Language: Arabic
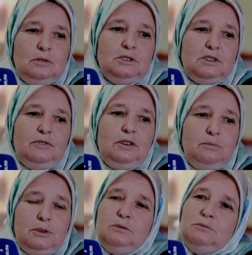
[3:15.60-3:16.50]
صافي
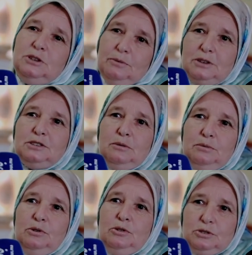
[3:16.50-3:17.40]
يمكن مشى مع
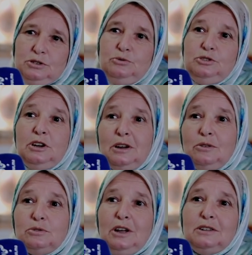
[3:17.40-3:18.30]
صاحبو للعوس وجا
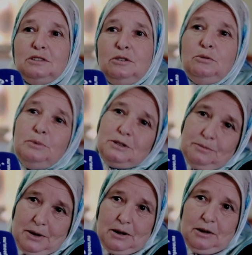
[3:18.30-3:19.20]
وتعطل وبات
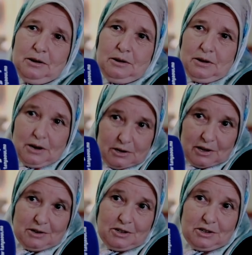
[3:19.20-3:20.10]
معاه اللي
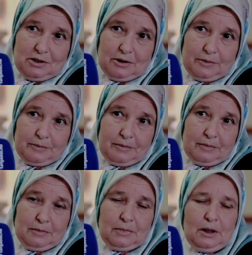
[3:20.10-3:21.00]
ظنيت انا
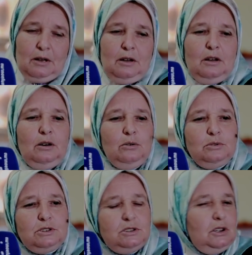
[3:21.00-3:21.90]

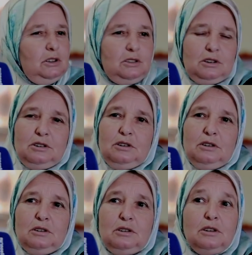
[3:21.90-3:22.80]
وصل ديك
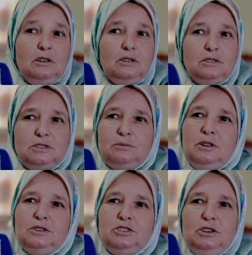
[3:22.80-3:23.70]

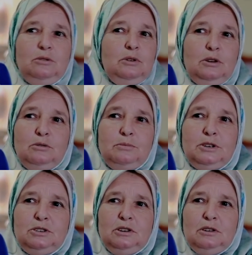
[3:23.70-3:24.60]
السبت العشيه والو ما
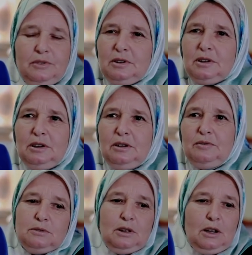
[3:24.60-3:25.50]
جا كيف
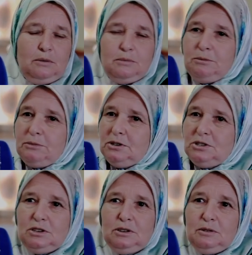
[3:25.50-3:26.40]
عين ما
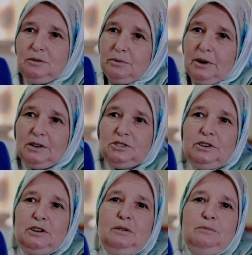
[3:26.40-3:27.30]
يمكنش يبقى
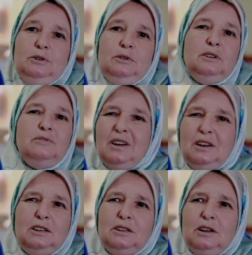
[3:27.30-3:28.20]
هادشي كامل
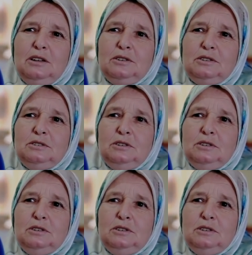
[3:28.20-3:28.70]
بحال لي هذاك